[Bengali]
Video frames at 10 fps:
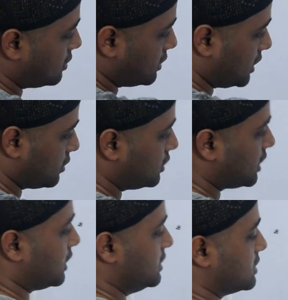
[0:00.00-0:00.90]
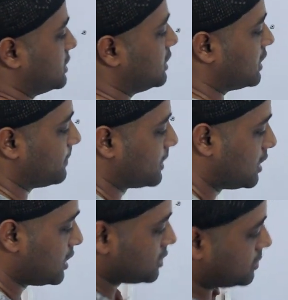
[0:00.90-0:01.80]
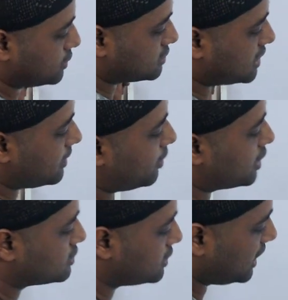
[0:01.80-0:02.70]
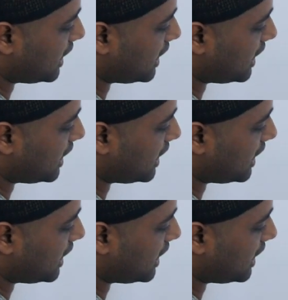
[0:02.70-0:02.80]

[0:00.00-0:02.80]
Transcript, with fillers: তখন টি কোন দিকে নিচের দিকে তো বস্তুটার ভর যদি